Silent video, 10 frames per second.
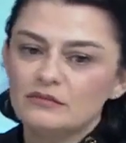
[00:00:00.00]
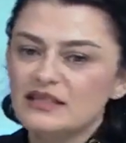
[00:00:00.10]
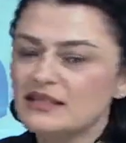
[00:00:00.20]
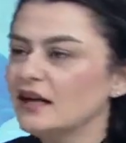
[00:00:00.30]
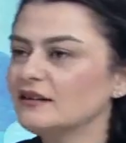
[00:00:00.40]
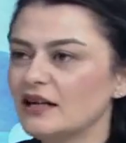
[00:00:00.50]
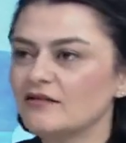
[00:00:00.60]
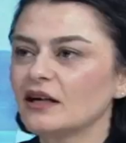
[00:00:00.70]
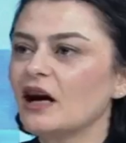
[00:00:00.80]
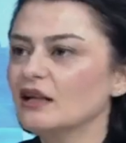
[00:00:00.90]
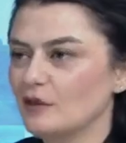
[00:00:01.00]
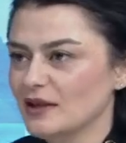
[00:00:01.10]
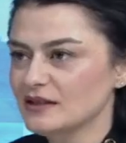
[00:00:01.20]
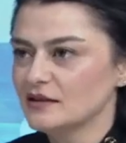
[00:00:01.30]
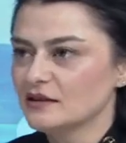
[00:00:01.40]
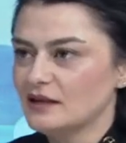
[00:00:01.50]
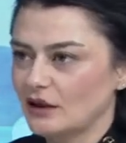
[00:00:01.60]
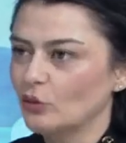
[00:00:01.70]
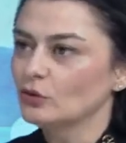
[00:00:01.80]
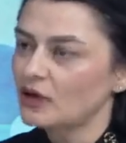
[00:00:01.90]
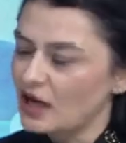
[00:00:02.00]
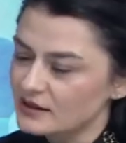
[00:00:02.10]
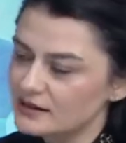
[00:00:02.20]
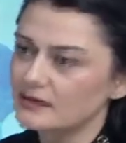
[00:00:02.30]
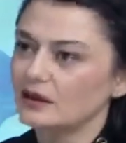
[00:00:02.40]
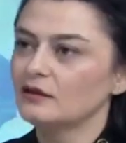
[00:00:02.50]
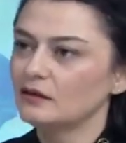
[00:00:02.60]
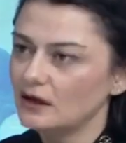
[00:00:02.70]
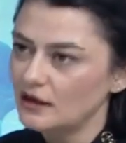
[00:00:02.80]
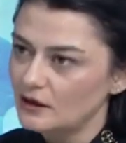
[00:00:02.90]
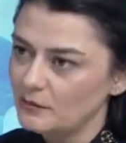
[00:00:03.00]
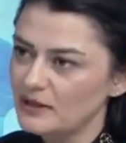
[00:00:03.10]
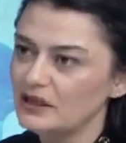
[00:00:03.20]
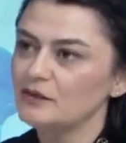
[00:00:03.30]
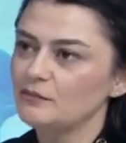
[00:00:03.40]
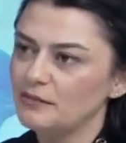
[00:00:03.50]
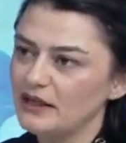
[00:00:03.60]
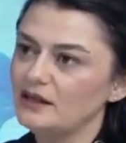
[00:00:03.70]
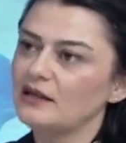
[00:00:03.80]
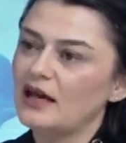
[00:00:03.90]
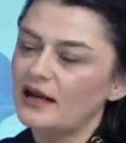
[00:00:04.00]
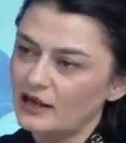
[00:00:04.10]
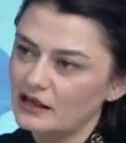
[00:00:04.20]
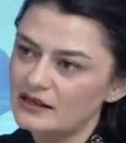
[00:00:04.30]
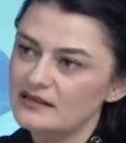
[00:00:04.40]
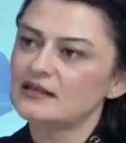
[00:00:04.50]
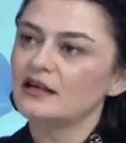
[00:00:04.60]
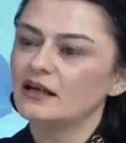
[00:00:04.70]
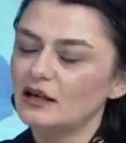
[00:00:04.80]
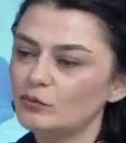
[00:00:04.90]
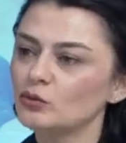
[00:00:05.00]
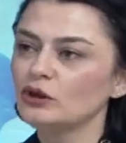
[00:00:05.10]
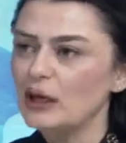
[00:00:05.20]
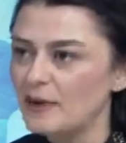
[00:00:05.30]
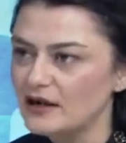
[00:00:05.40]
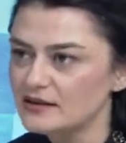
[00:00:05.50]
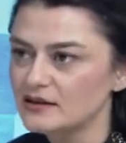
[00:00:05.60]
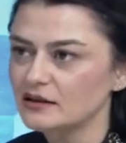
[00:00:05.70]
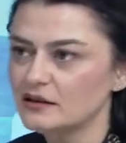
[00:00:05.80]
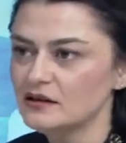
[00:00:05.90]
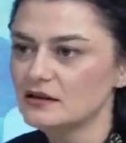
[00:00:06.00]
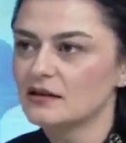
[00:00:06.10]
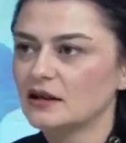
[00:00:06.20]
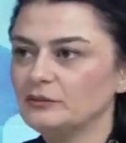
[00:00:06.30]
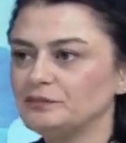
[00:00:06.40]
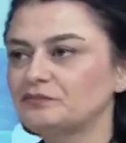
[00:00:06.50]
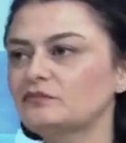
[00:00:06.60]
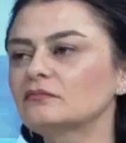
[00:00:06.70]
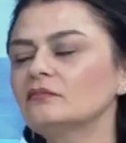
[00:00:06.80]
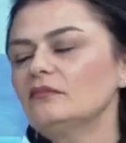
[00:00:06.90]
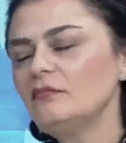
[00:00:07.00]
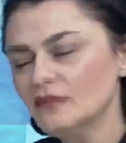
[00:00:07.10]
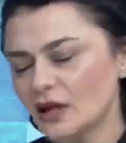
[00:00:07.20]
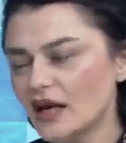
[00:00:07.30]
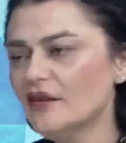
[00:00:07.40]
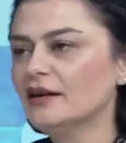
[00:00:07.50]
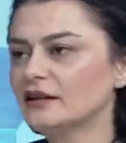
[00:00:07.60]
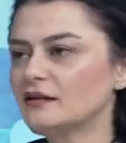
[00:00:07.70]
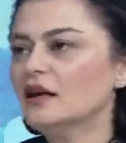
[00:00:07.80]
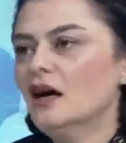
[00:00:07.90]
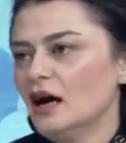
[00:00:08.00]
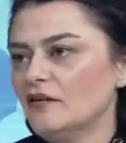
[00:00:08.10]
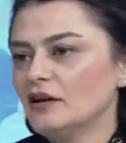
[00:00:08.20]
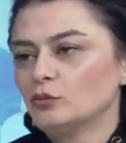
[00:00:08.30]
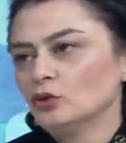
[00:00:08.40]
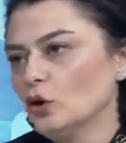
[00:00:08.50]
sahte evrak alamazsınız. Yani onu kasten e, bil, bilerek, isteyerek bunu yaparsınız. Sonuçlarına katlanabileceğiniz edeceğinizi de evet, görerek. Evet bunu